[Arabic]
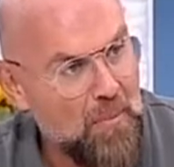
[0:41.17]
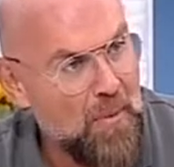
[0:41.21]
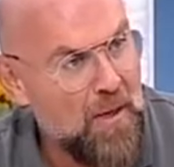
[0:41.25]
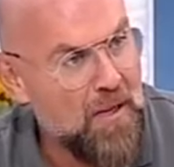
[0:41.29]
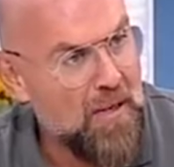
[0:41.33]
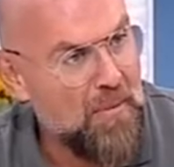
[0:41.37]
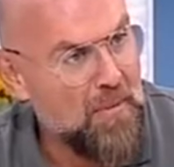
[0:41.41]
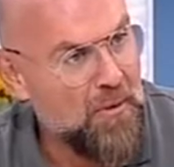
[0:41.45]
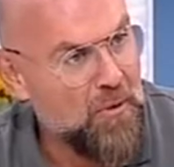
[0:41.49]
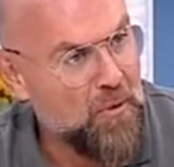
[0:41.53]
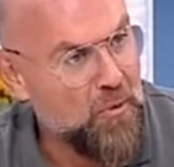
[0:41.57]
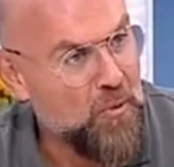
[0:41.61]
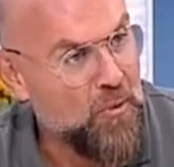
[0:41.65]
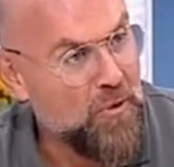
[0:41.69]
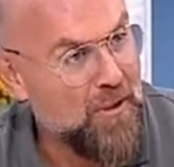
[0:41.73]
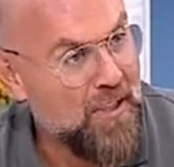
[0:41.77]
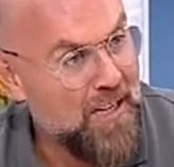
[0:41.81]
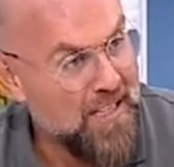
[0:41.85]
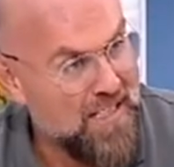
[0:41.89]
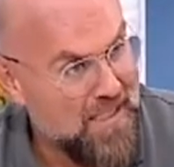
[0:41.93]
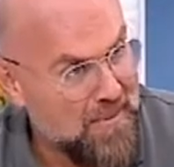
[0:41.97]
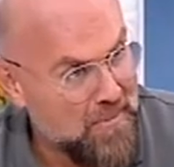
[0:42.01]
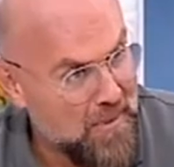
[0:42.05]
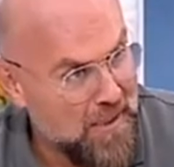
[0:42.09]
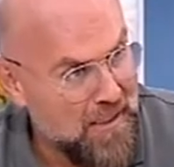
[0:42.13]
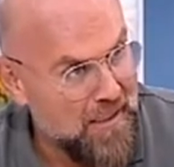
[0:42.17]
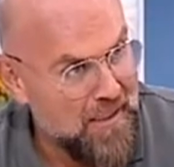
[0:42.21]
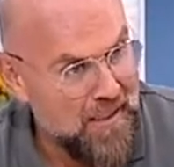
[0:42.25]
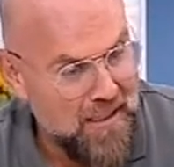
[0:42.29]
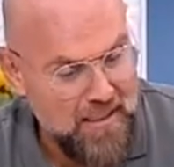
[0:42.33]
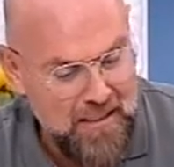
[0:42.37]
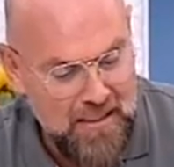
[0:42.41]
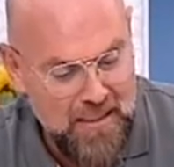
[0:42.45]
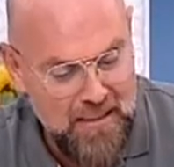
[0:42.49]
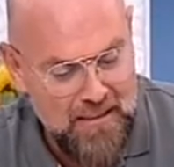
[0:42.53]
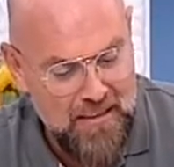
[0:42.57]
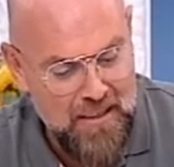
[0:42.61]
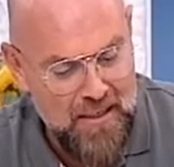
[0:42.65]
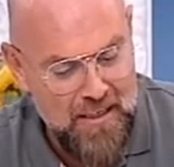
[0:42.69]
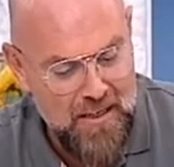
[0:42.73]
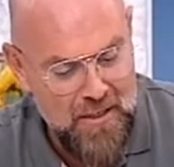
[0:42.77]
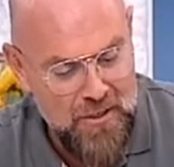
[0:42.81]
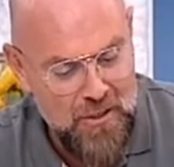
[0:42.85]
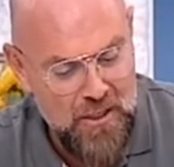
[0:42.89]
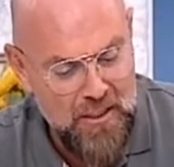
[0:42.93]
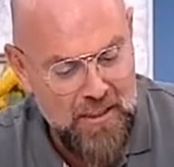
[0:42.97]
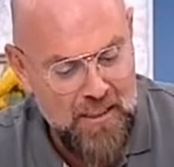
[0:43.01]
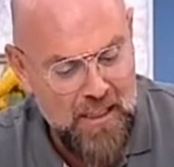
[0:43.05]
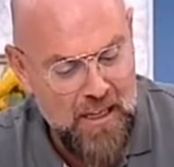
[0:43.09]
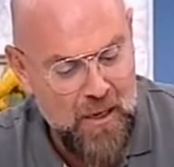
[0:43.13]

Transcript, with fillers: مره بتكون رسميا للدراجات